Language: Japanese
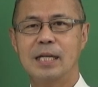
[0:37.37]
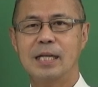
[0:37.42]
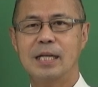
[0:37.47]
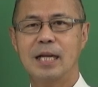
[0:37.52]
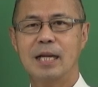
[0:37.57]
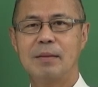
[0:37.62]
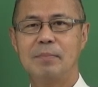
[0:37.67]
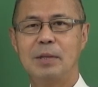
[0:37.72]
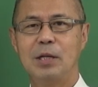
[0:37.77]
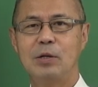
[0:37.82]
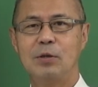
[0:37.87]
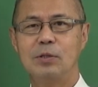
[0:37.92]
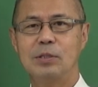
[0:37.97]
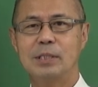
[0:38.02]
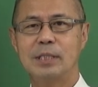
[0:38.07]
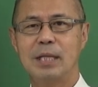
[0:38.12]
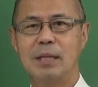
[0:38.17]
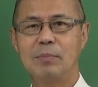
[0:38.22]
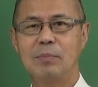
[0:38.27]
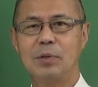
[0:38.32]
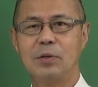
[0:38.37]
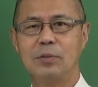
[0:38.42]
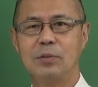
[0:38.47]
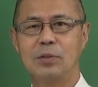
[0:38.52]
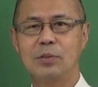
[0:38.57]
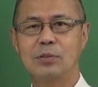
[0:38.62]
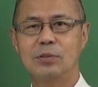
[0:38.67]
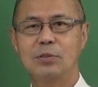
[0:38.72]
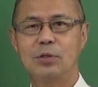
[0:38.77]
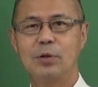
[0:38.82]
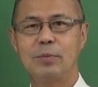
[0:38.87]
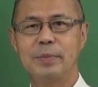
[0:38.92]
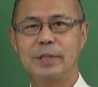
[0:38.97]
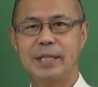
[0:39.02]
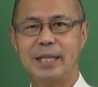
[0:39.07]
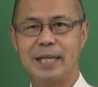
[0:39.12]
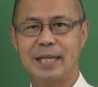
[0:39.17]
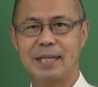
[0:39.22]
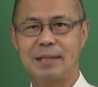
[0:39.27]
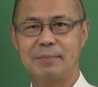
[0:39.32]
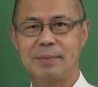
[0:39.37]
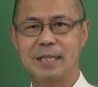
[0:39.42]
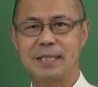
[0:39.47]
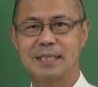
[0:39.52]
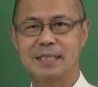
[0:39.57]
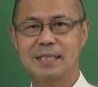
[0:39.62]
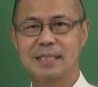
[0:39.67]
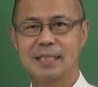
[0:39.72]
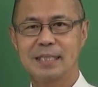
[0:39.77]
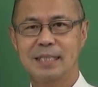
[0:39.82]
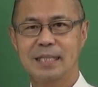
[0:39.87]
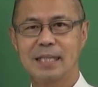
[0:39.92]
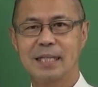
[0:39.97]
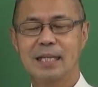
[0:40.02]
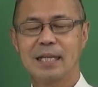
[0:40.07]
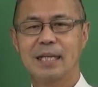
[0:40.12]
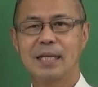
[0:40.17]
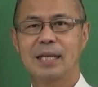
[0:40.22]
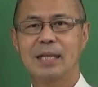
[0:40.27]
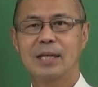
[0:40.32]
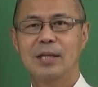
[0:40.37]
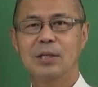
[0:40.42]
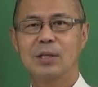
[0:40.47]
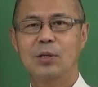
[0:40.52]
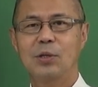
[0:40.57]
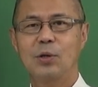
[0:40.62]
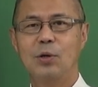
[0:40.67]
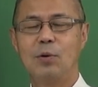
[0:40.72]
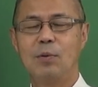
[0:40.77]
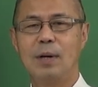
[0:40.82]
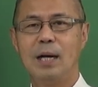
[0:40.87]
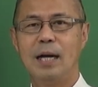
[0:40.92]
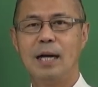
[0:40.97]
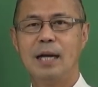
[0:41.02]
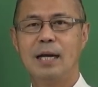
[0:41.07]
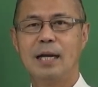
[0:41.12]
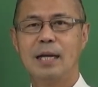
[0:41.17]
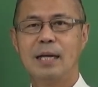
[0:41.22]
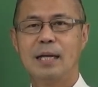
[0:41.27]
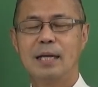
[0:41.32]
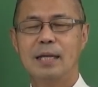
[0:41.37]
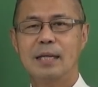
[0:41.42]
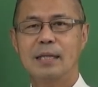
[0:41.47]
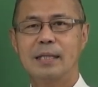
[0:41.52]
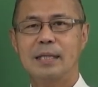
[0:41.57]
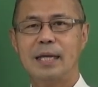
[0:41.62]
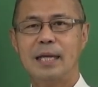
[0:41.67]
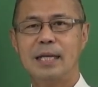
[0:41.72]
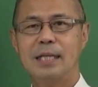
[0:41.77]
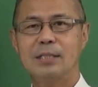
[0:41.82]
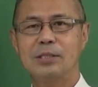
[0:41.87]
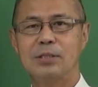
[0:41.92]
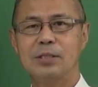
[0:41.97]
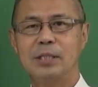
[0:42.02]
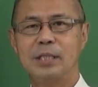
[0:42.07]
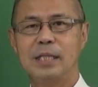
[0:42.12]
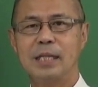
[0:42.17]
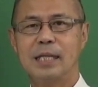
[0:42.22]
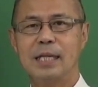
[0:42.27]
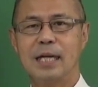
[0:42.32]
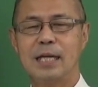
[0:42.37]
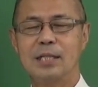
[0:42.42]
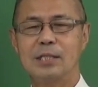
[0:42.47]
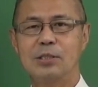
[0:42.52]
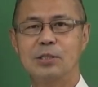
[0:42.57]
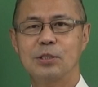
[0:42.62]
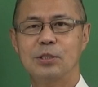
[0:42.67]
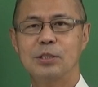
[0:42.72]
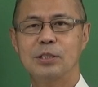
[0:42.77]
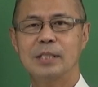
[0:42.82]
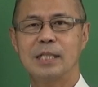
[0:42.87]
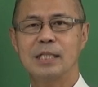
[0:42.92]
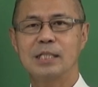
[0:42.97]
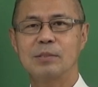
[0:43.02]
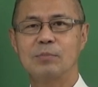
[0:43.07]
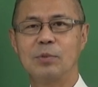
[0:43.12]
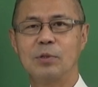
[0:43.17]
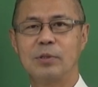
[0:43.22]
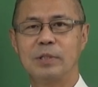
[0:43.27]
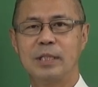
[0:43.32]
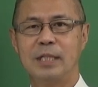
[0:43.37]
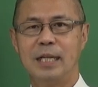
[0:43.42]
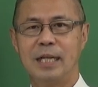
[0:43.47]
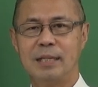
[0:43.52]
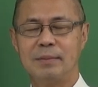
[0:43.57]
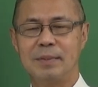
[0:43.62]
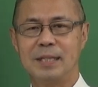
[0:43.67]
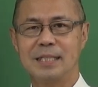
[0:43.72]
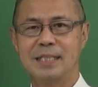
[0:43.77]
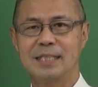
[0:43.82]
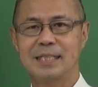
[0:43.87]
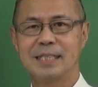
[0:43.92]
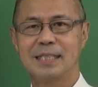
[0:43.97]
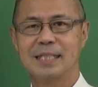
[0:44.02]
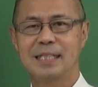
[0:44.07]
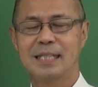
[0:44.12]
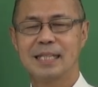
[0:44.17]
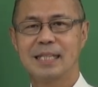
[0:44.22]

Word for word: んかいめの千本ノックを見ていきます。今日は頸椎に関する設問になります。